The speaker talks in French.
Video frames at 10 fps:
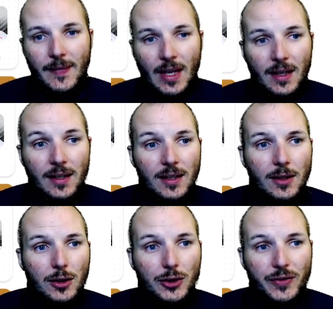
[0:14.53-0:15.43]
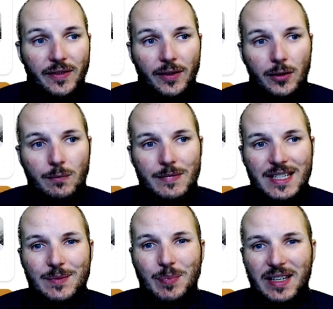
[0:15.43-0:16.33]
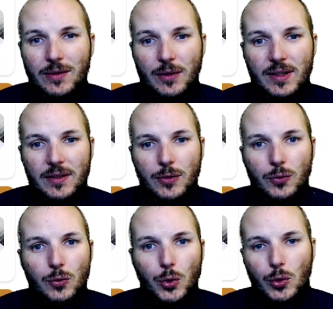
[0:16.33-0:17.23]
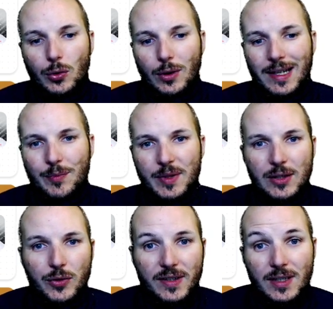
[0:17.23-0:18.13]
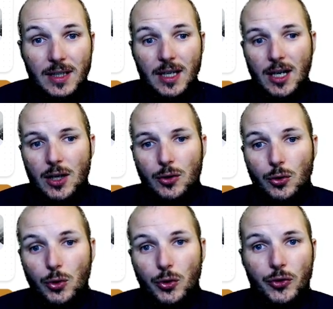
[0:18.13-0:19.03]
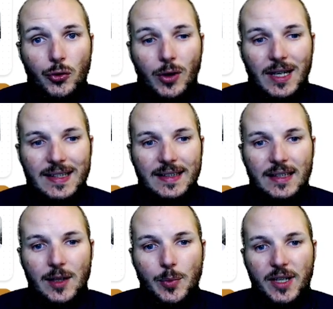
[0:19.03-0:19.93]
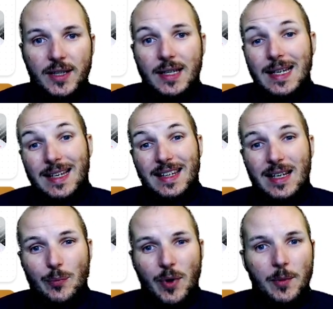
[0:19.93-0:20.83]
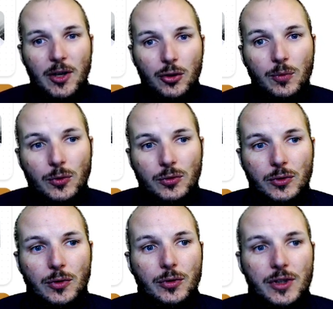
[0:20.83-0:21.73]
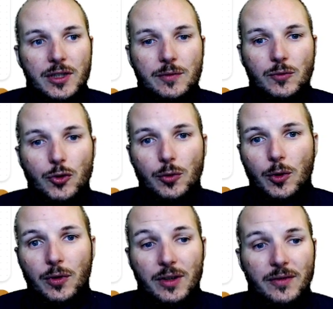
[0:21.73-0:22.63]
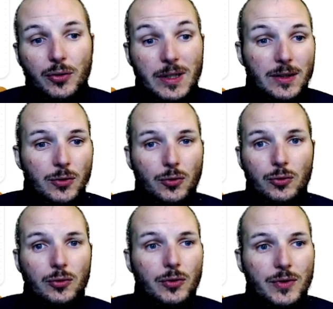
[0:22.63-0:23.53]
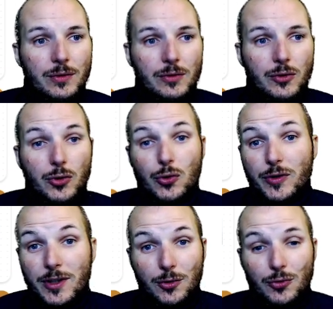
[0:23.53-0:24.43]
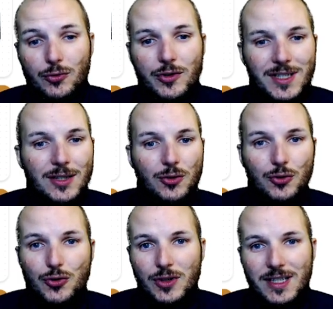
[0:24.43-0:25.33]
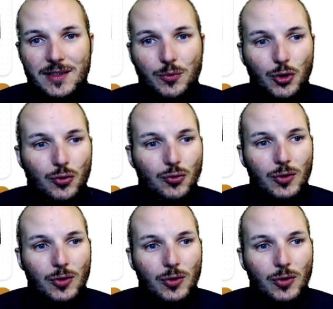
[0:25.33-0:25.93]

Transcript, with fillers: Et euh, je vais te faire une petite présentation euh, rapide aussi de Sorar Data après. Il y a pas mal de monde qui me demande des fois ce que c'est ce que le site que j'utilise beaucoup.